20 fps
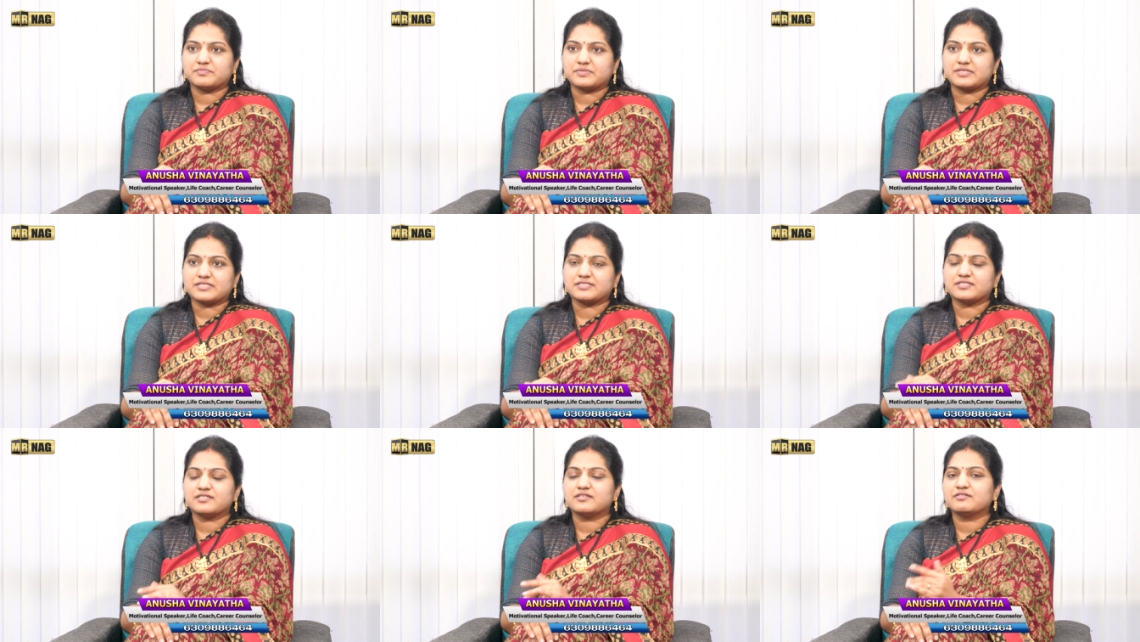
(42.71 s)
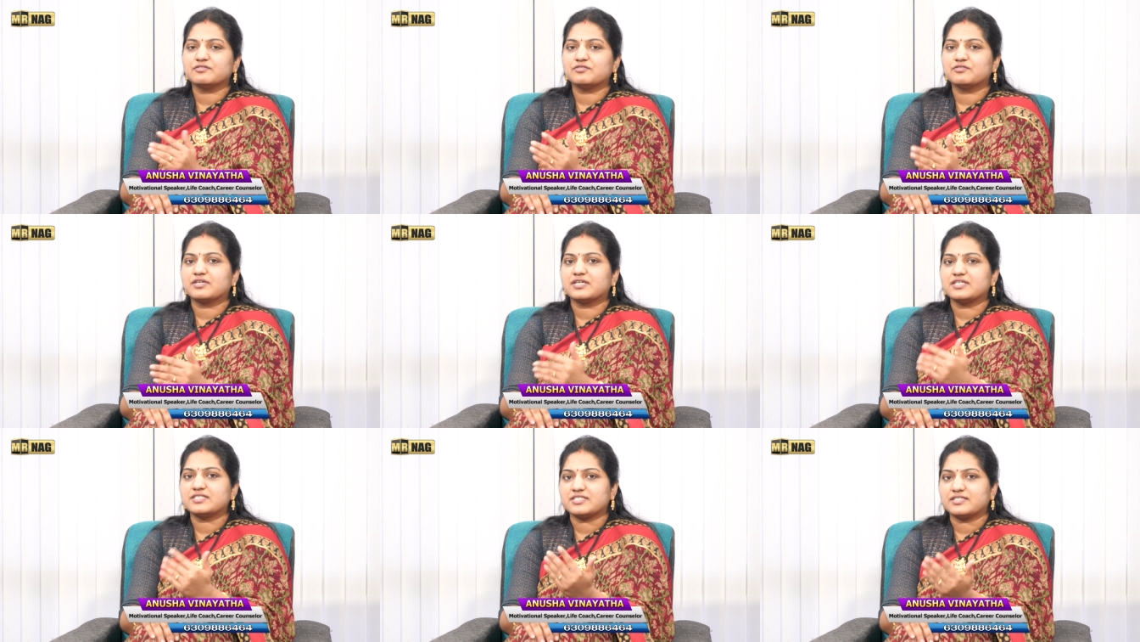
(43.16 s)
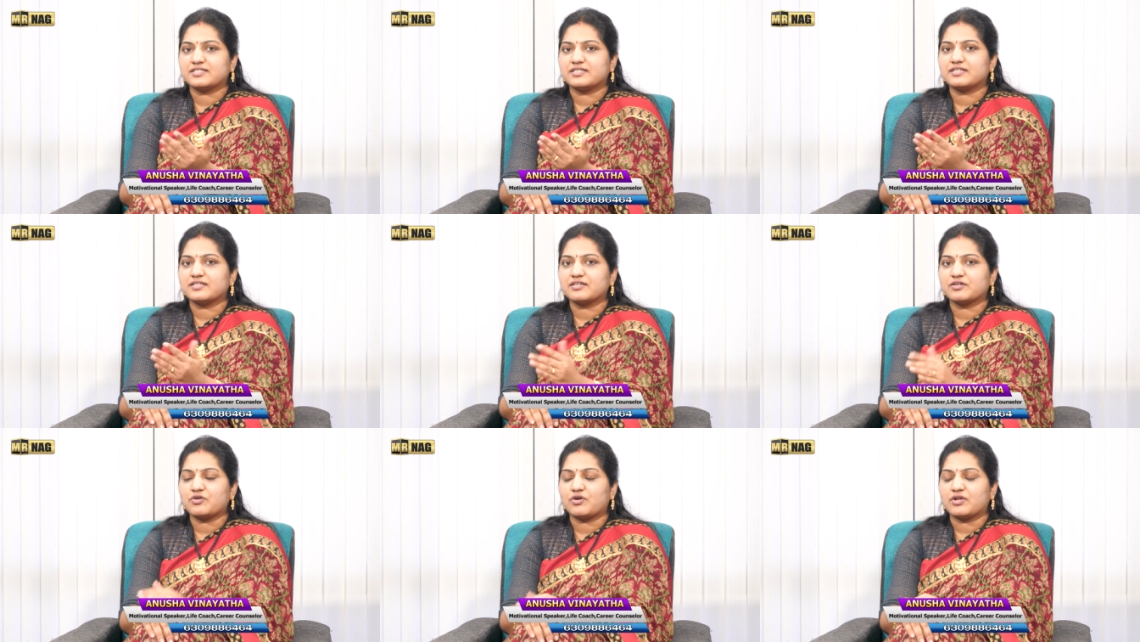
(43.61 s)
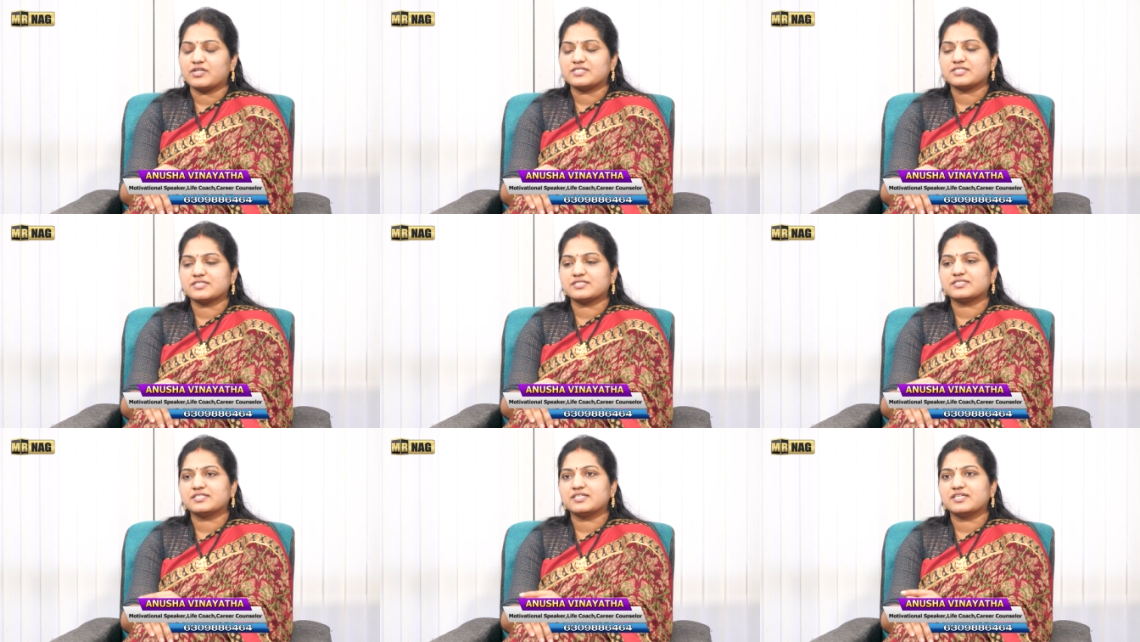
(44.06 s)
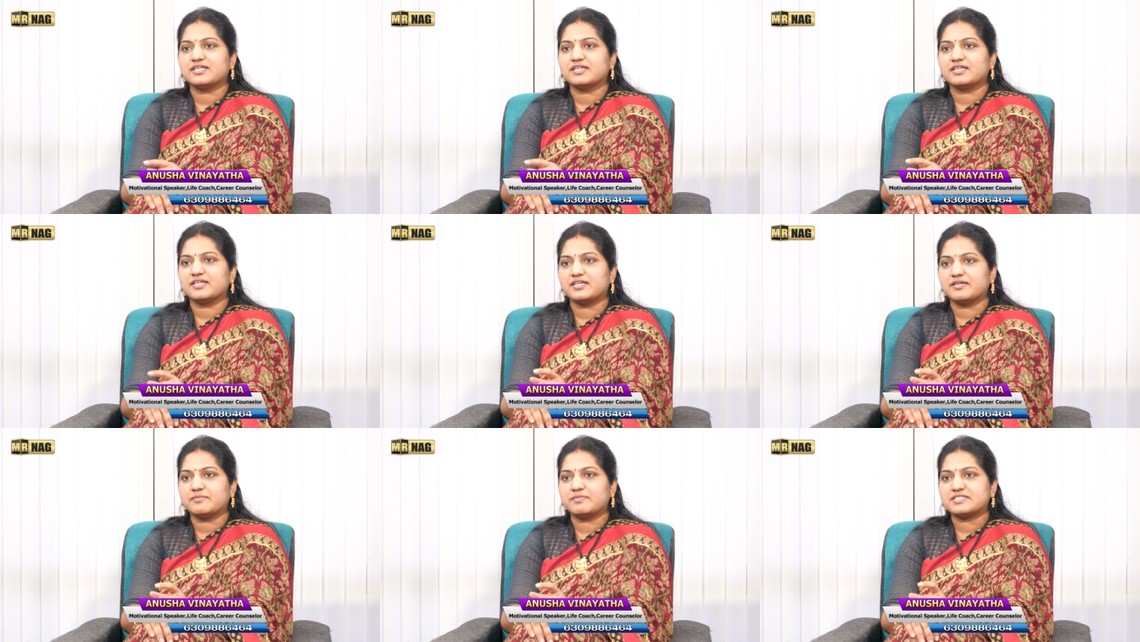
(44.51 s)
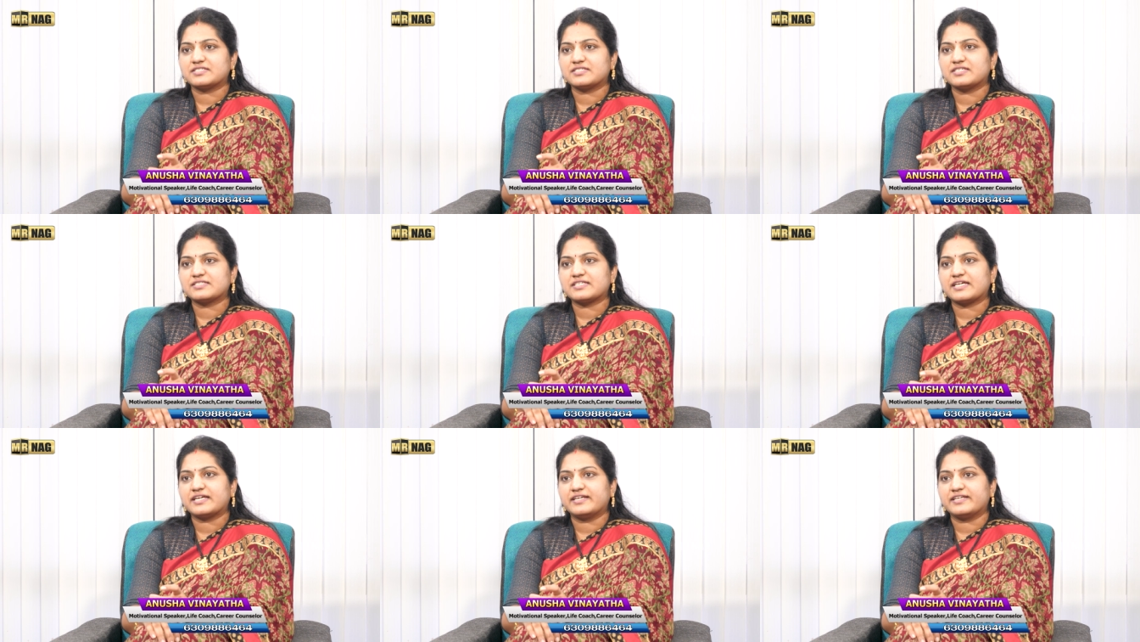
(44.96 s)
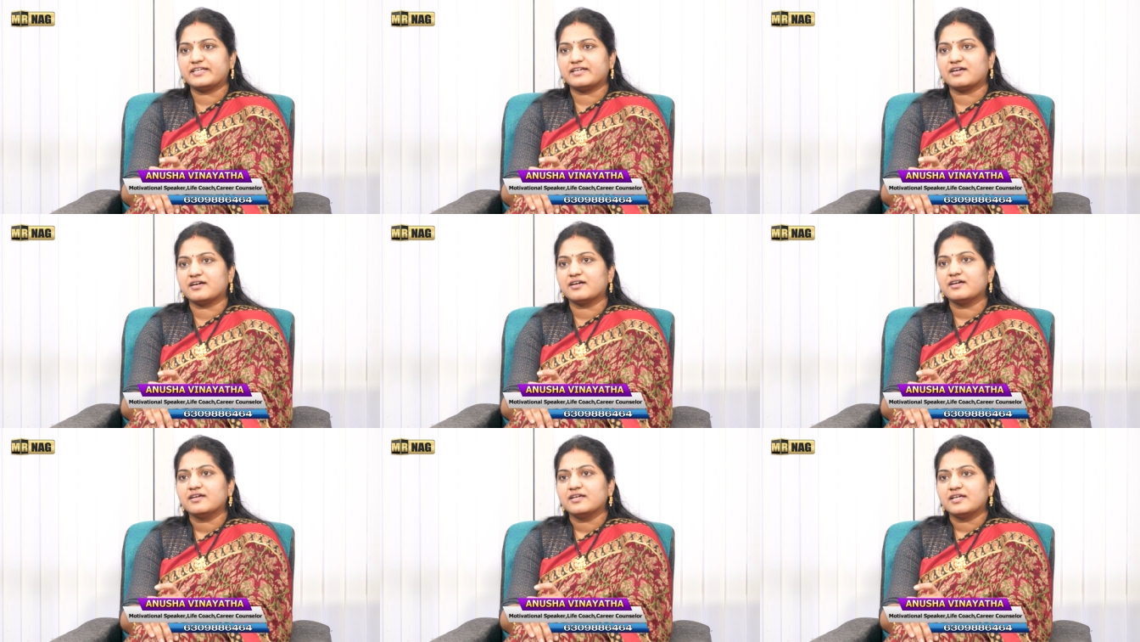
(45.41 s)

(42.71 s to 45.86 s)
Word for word: పర్సనల్లీ కూడా జనరల్గా కాల్ చేసి ఈ బిజినెస్ ఐడియా